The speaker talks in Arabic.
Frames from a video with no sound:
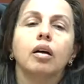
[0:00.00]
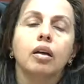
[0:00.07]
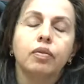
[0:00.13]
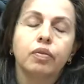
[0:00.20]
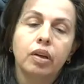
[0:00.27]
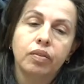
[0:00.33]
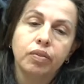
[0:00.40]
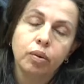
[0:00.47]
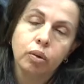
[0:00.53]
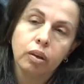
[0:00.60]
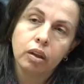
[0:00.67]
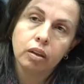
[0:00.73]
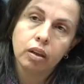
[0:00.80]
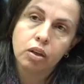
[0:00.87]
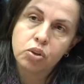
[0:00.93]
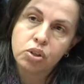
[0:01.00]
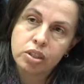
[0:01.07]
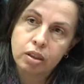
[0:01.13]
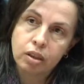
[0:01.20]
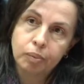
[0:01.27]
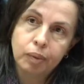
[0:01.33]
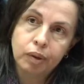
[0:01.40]
هلا في 2013
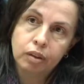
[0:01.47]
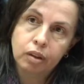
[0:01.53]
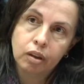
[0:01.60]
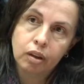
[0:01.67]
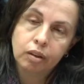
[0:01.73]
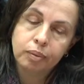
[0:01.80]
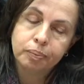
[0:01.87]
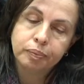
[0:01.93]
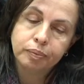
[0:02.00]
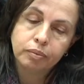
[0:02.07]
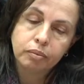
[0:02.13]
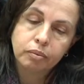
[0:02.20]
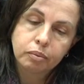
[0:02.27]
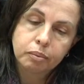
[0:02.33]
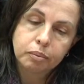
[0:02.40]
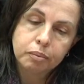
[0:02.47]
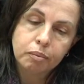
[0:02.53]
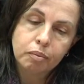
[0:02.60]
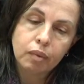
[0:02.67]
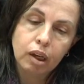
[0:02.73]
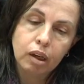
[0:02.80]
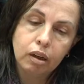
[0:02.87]
السنة الماضية
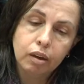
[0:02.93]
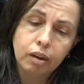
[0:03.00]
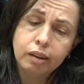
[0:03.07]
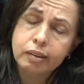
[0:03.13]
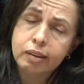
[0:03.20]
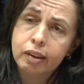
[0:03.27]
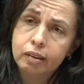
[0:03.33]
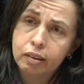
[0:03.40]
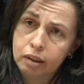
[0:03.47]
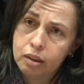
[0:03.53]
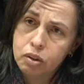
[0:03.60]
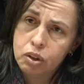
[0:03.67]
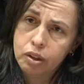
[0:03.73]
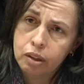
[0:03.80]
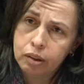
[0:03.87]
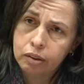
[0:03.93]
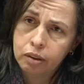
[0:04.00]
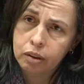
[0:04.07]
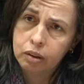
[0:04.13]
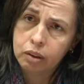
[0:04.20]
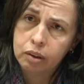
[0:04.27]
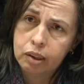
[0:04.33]
ردت لجنة
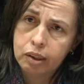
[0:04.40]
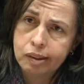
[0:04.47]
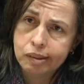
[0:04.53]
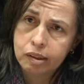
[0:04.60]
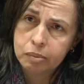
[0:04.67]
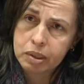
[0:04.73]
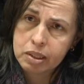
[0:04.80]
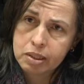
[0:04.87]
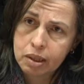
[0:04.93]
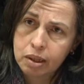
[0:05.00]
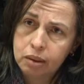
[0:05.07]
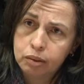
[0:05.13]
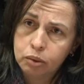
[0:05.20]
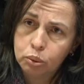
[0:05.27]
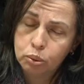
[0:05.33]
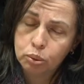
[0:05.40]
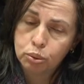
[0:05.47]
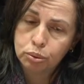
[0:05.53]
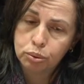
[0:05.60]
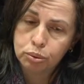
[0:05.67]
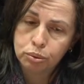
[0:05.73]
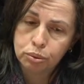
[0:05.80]
الاعتراضات الالتماسات
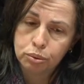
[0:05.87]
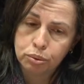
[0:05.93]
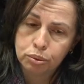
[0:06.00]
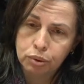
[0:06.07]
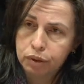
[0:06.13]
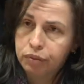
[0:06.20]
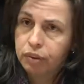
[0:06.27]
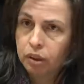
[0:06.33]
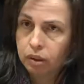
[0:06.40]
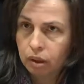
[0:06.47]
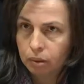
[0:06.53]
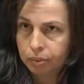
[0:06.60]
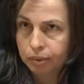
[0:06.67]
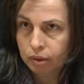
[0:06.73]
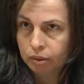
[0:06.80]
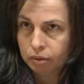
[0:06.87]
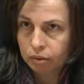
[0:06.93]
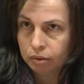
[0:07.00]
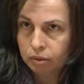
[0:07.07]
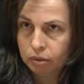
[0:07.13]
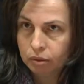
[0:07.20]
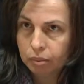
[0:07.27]
ورفضت طلبنا
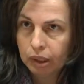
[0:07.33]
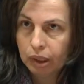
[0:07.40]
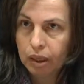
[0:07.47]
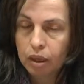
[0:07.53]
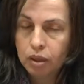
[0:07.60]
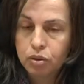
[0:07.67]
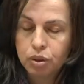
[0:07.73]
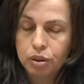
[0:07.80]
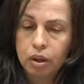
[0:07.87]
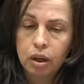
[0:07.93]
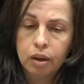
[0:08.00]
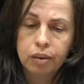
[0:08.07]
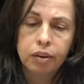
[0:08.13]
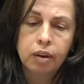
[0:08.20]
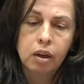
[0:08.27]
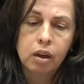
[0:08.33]
بإلغاء الجدار